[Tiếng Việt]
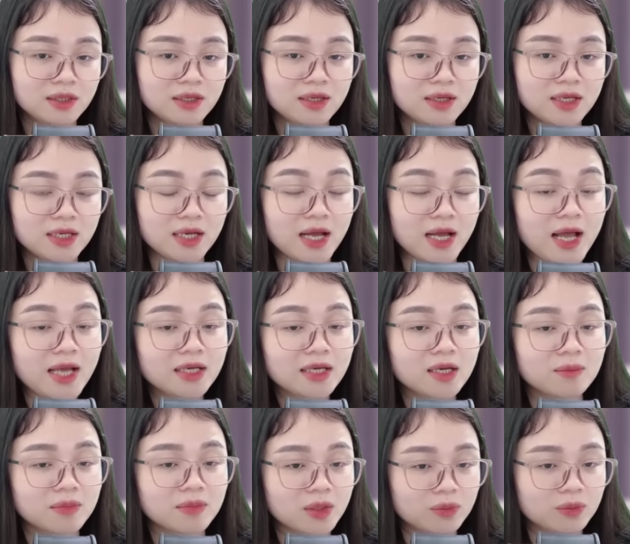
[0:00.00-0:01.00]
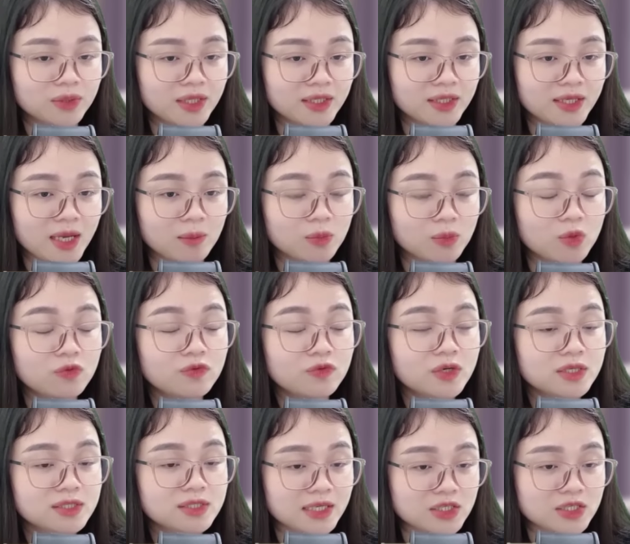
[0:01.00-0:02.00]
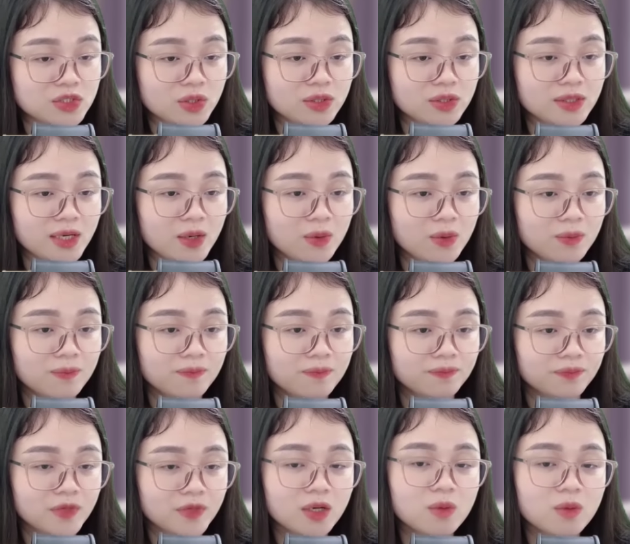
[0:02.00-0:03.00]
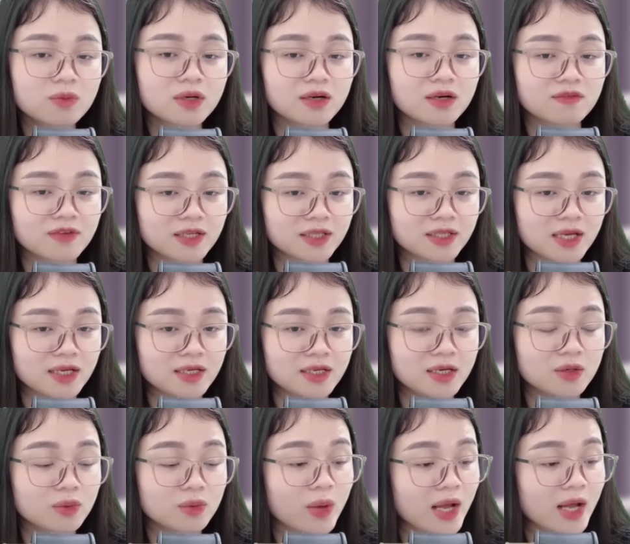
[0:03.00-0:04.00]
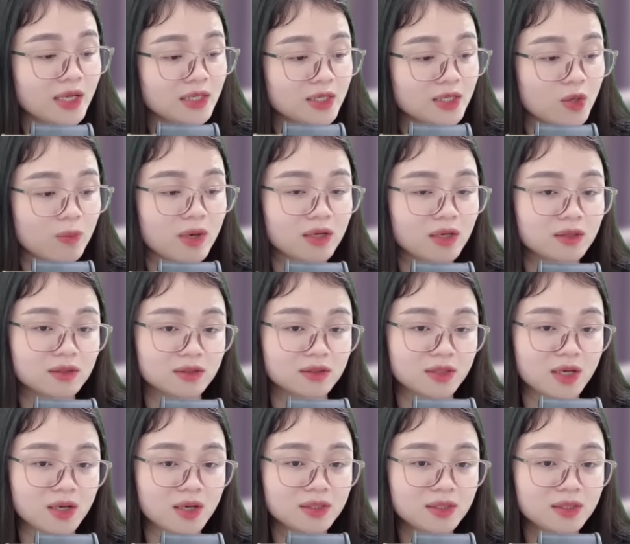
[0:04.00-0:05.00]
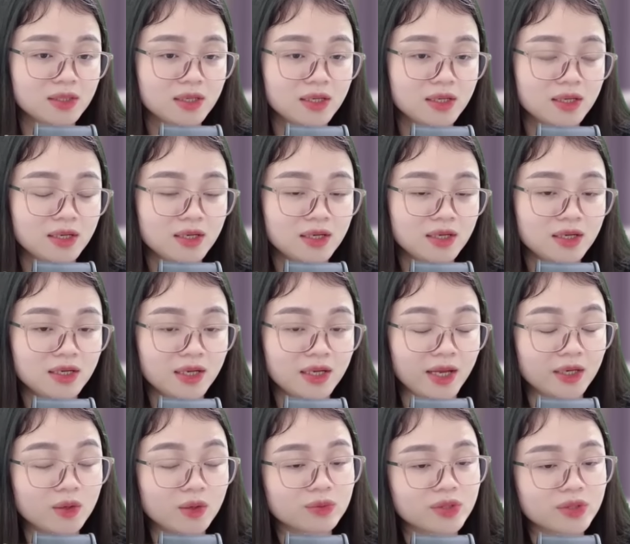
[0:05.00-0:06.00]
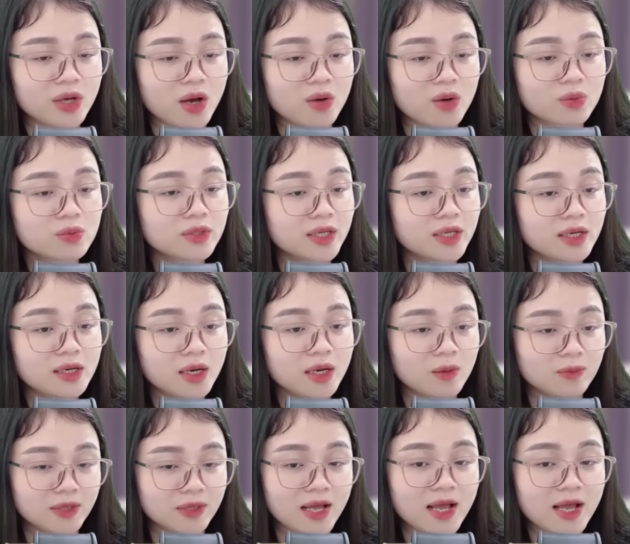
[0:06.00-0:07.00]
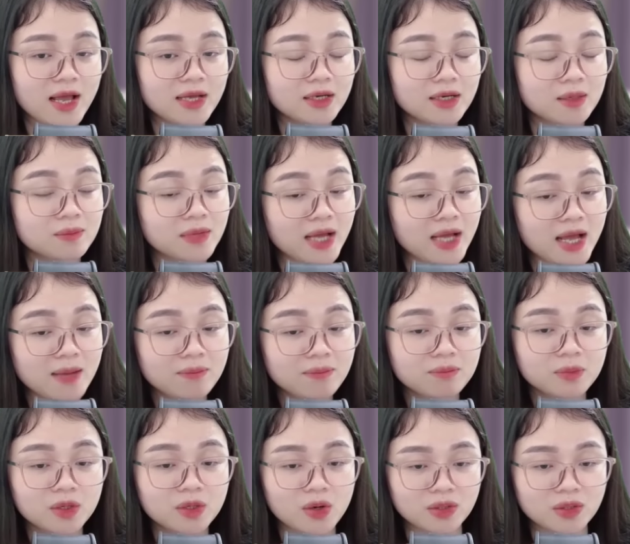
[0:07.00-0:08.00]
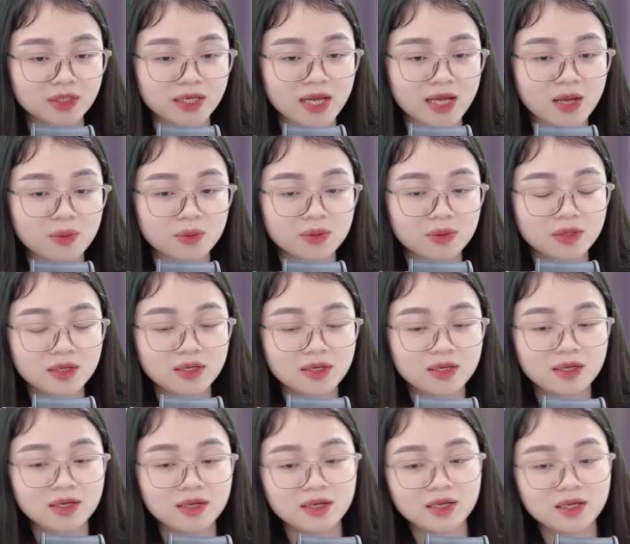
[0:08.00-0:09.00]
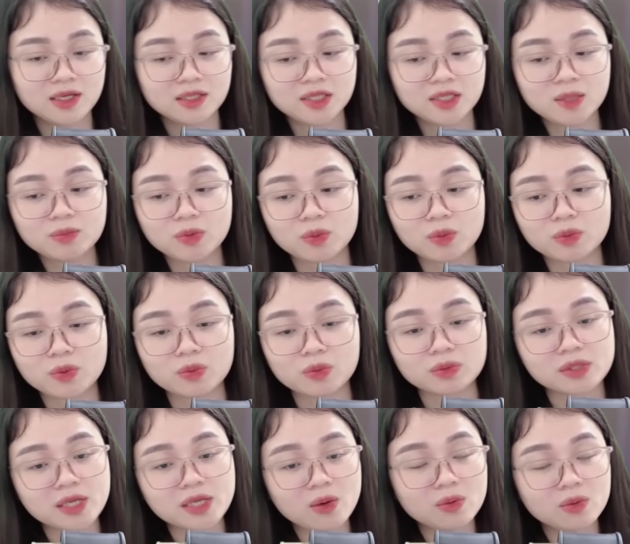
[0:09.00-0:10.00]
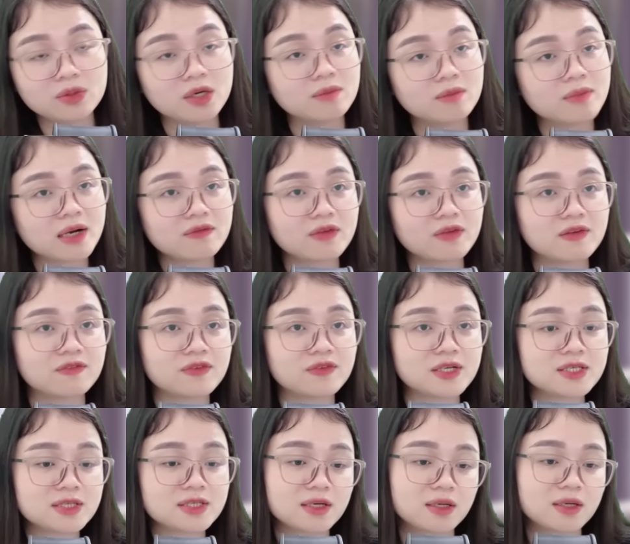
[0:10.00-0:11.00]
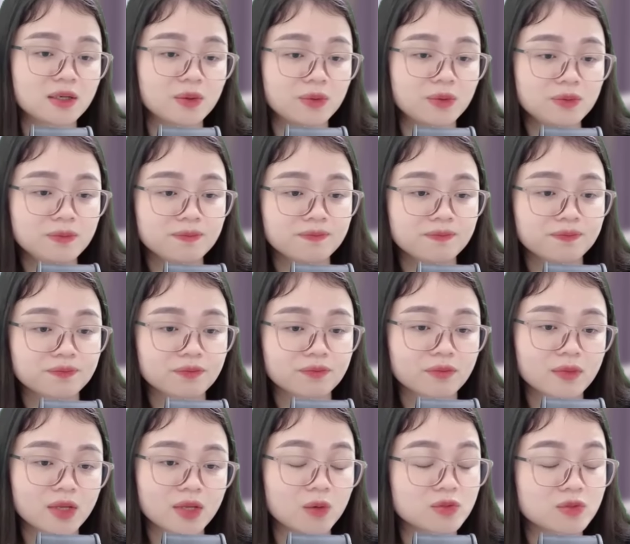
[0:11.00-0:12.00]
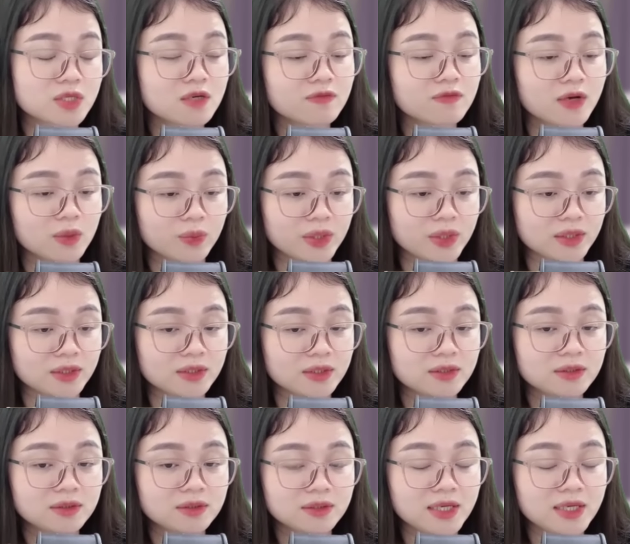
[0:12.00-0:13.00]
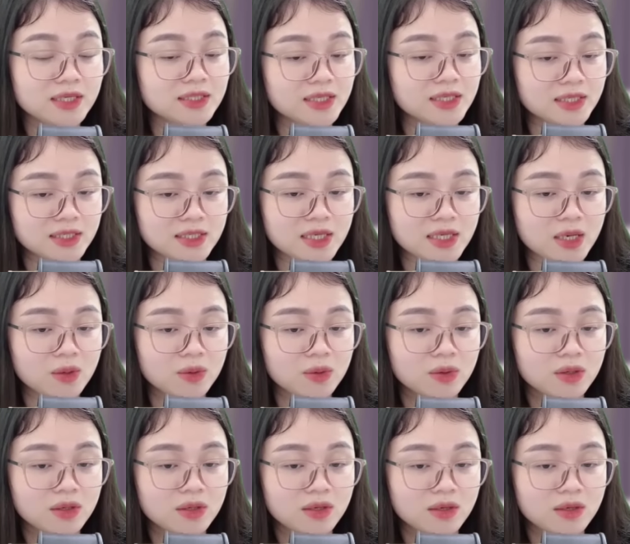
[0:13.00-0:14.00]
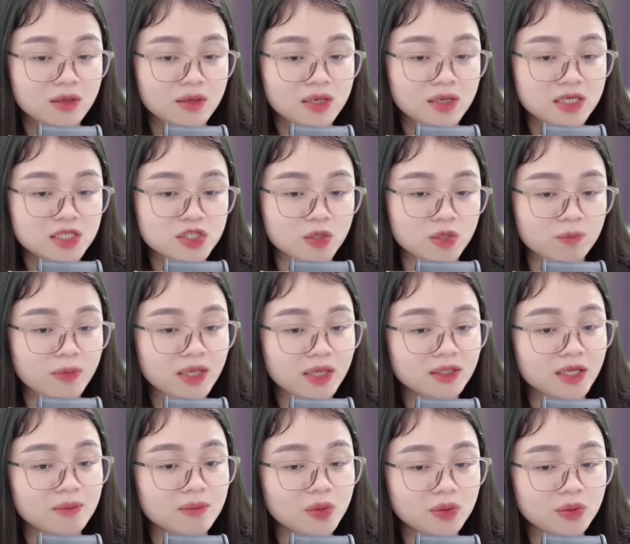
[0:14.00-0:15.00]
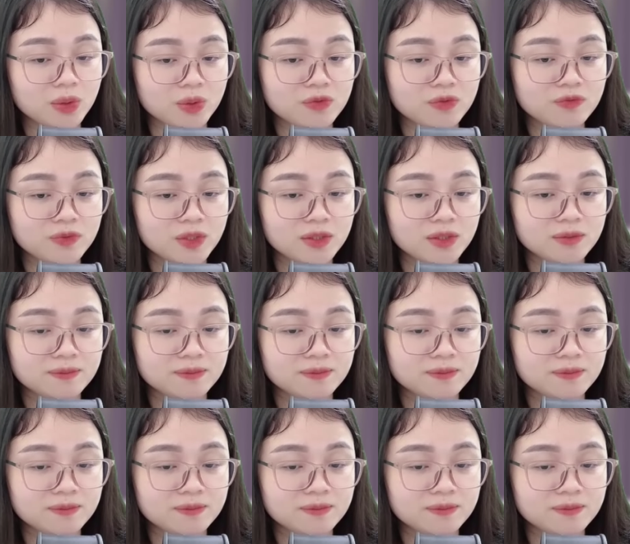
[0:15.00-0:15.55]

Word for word: Cả hai ngầm hiểu tình cảm đối phương dành cho nhau nhưng không cần phải thể hiện quá nhiều bằng lời nói Hành động nhỏ cũng khiến lòng cả hai ấm áp, ngọt ngào Tiếp tục cùng nhau hướng mắt về phía sân khấu Hồng Sơn và Quỳnh Thư đang nhìn nhau Trong mắt thấy mỗi đối phương